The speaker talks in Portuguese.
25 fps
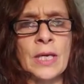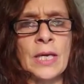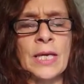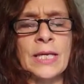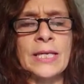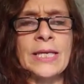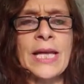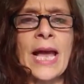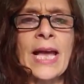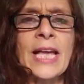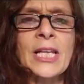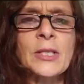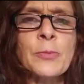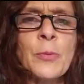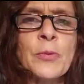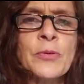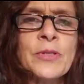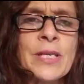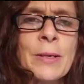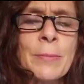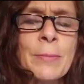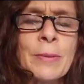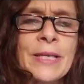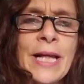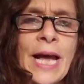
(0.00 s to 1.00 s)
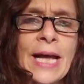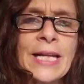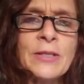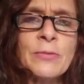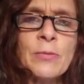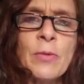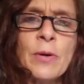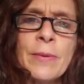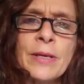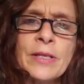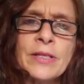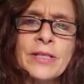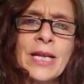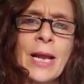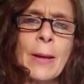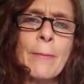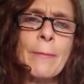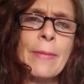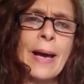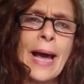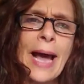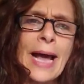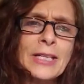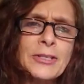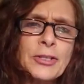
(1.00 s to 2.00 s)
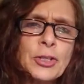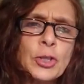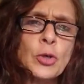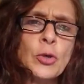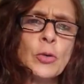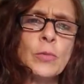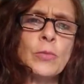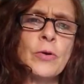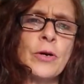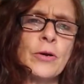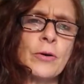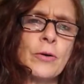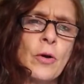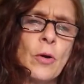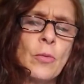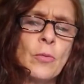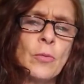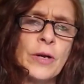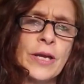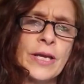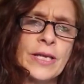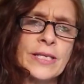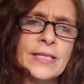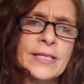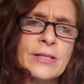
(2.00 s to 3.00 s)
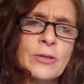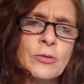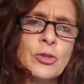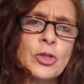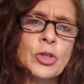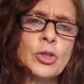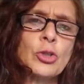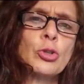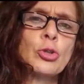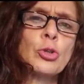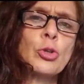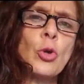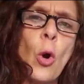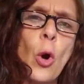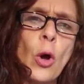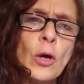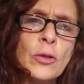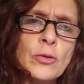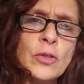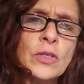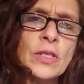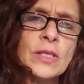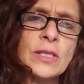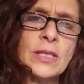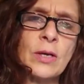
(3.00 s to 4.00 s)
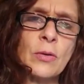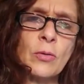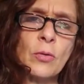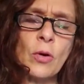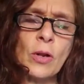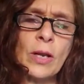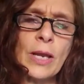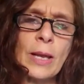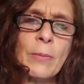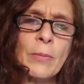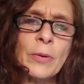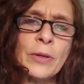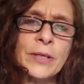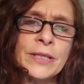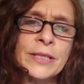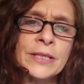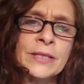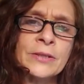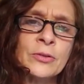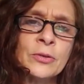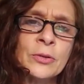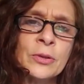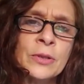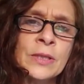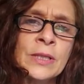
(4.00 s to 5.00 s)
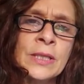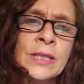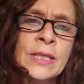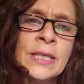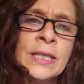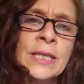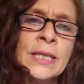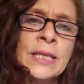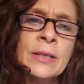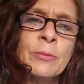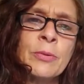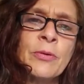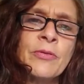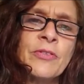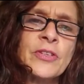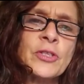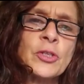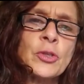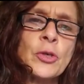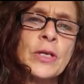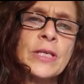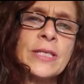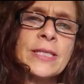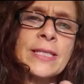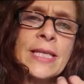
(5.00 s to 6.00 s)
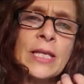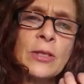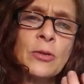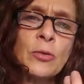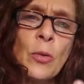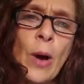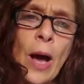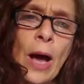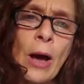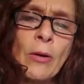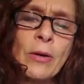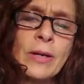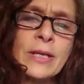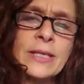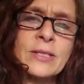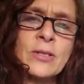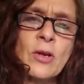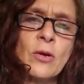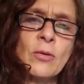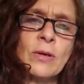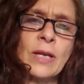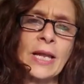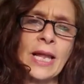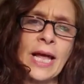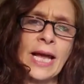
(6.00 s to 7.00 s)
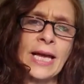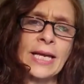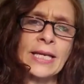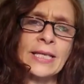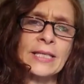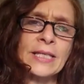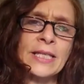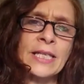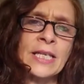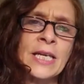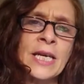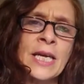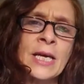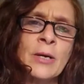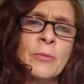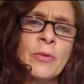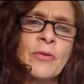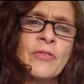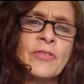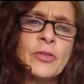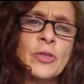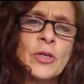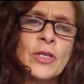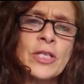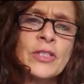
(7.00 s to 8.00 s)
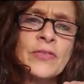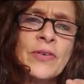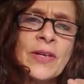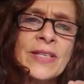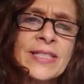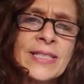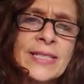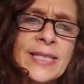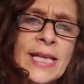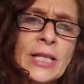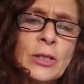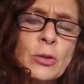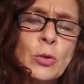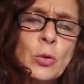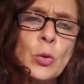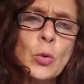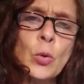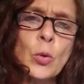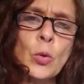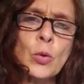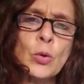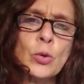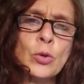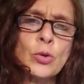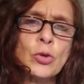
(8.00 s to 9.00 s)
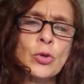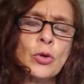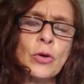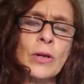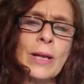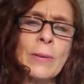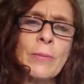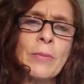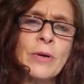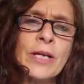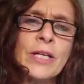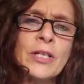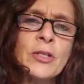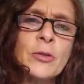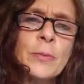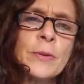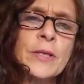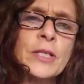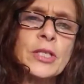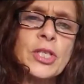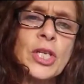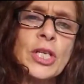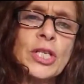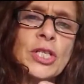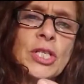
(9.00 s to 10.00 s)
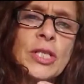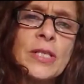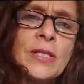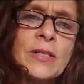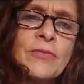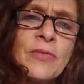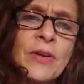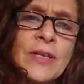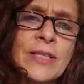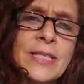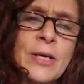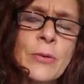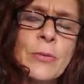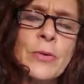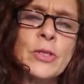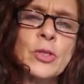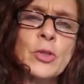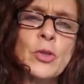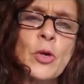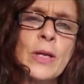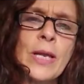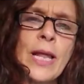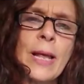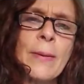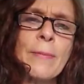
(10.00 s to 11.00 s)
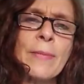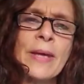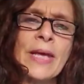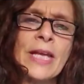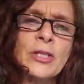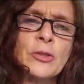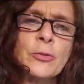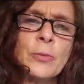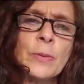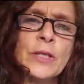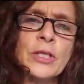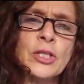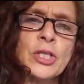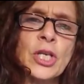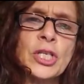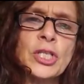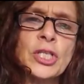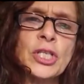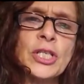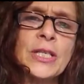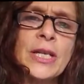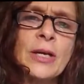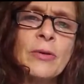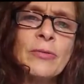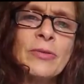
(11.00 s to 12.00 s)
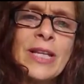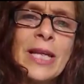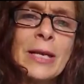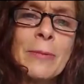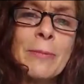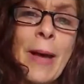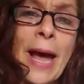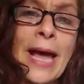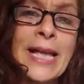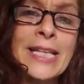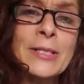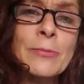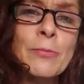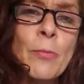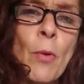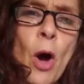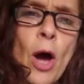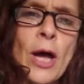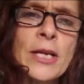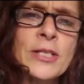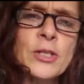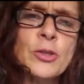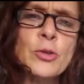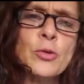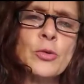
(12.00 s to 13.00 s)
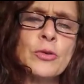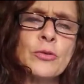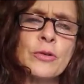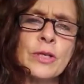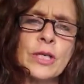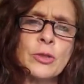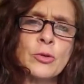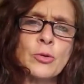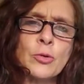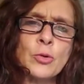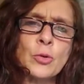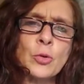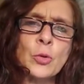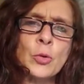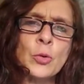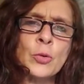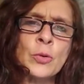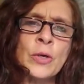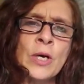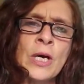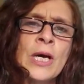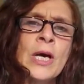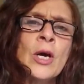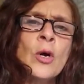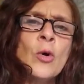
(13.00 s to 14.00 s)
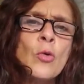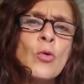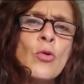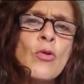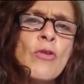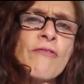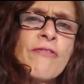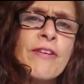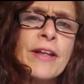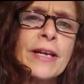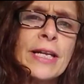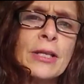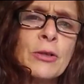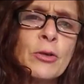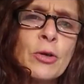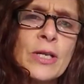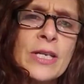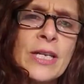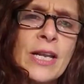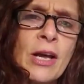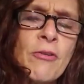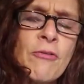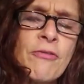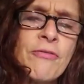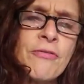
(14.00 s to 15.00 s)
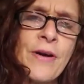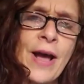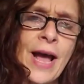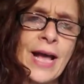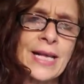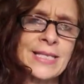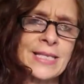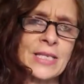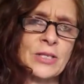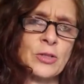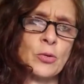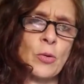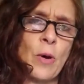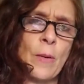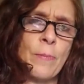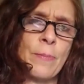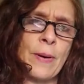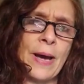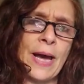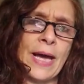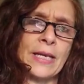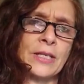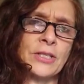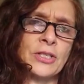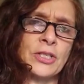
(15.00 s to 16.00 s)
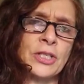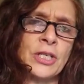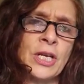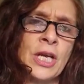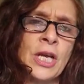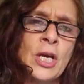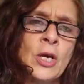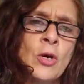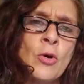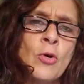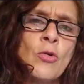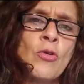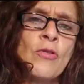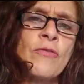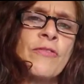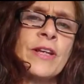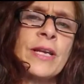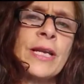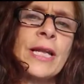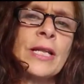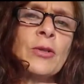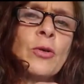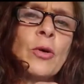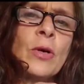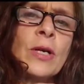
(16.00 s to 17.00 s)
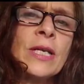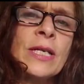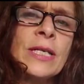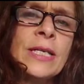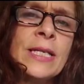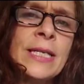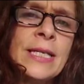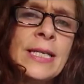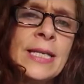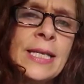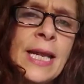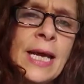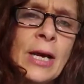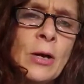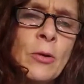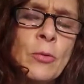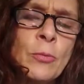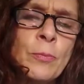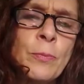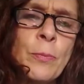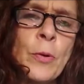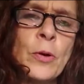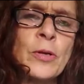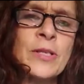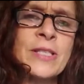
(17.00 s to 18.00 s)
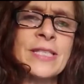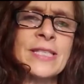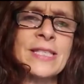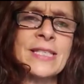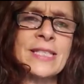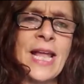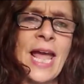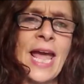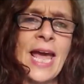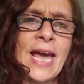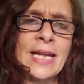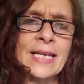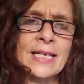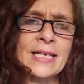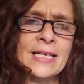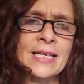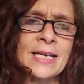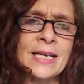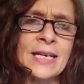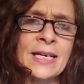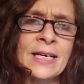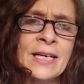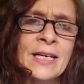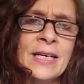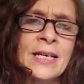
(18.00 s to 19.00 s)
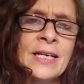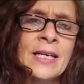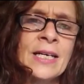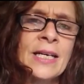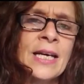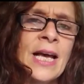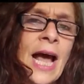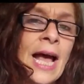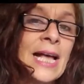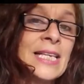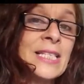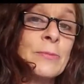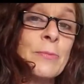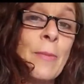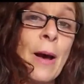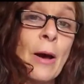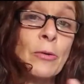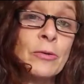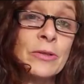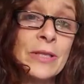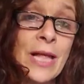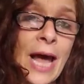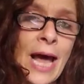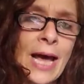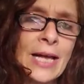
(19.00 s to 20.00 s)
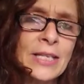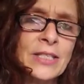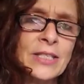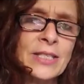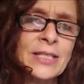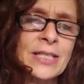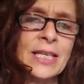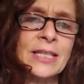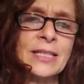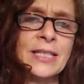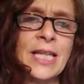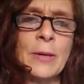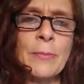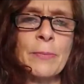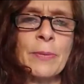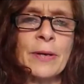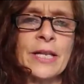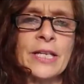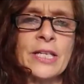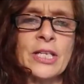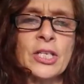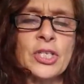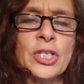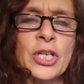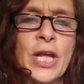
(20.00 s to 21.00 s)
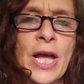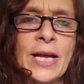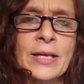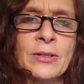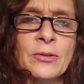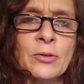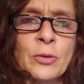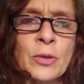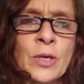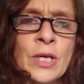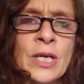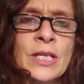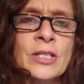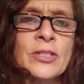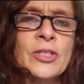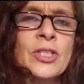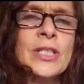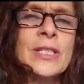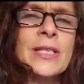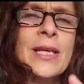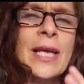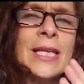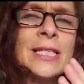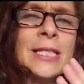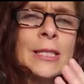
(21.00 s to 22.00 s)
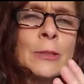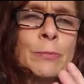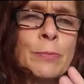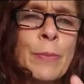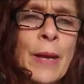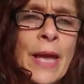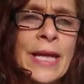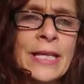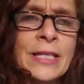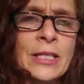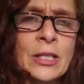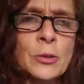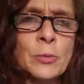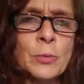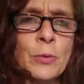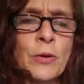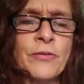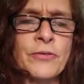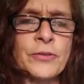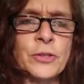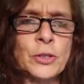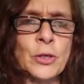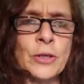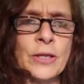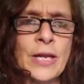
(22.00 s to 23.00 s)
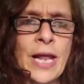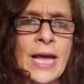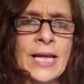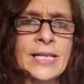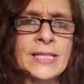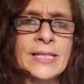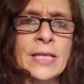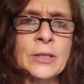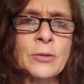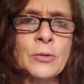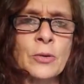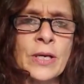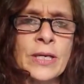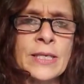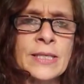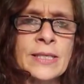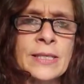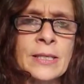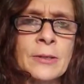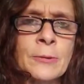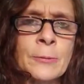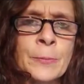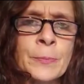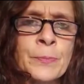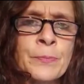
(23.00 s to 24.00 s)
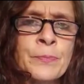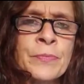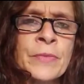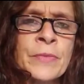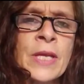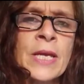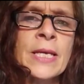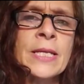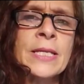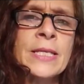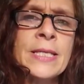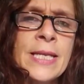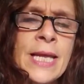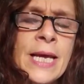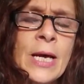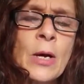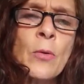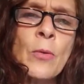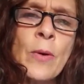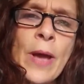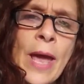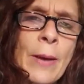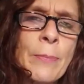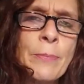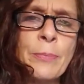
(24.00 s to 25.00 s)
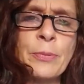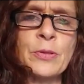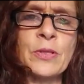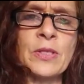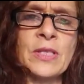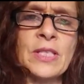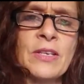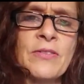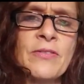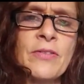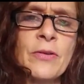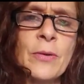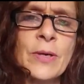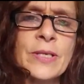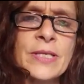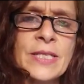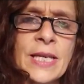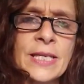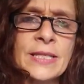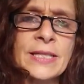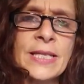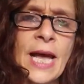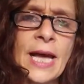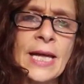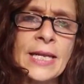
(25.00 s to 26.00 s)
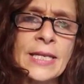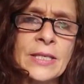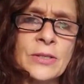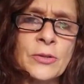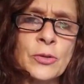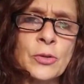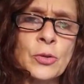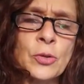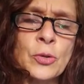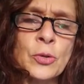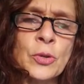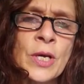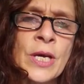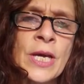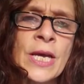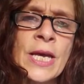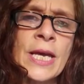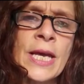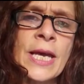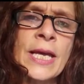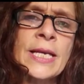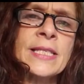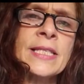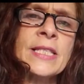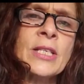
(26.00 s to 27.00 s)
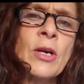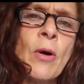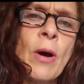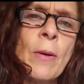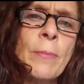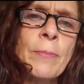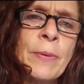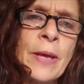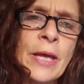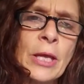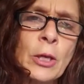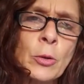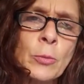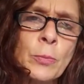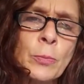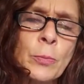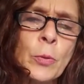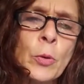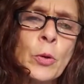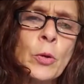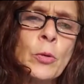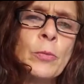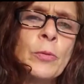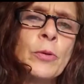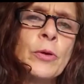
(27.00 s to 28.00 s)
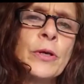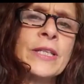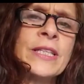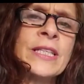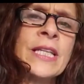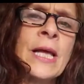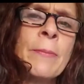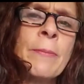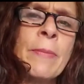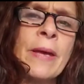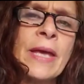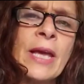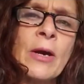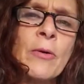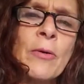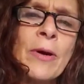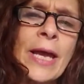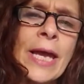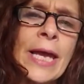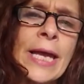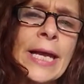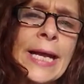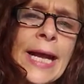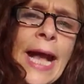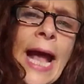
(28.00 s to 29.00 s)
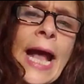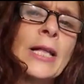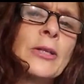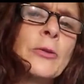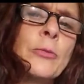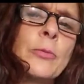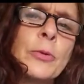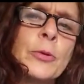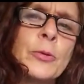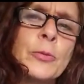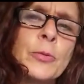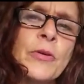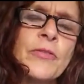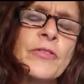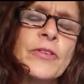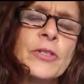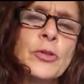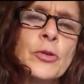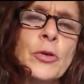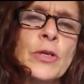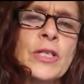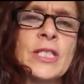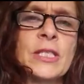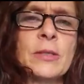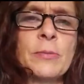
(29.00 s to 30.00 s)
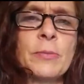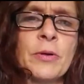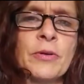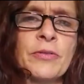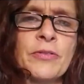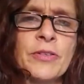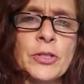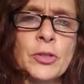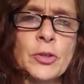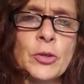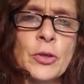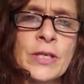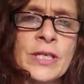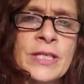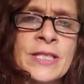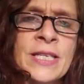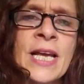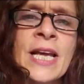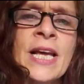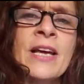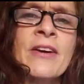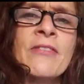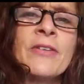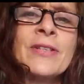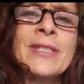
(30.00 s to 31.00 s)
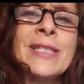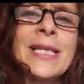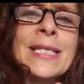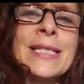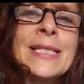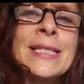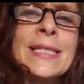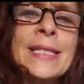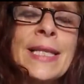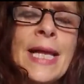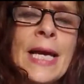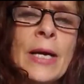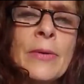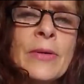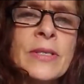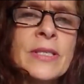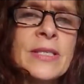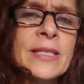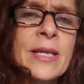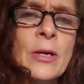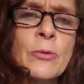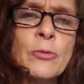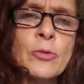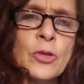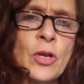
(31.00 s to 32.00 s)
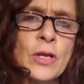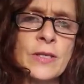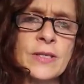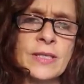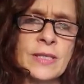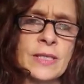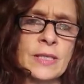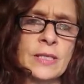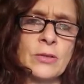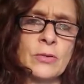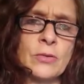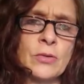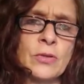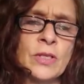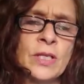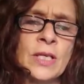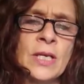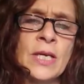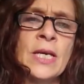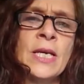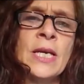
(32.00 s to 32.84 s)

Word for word: E a responsabilidade num momento dramático como, como esse, onde todos estão colaborando professores dando aulas online, professores fazendo curso, colaborando para a gente fazer o isolamento, para a gente não ter mais mortes no Rio Grande do Sul, o governador não faz a sua parte. O governador não posterga as maldades que tem planejado, desrespeita os profissionais da educação. Não é possível aceitar isto. Este é o apelo público e também é um recado para os professores e professoras. Vocês não estão sozinhos.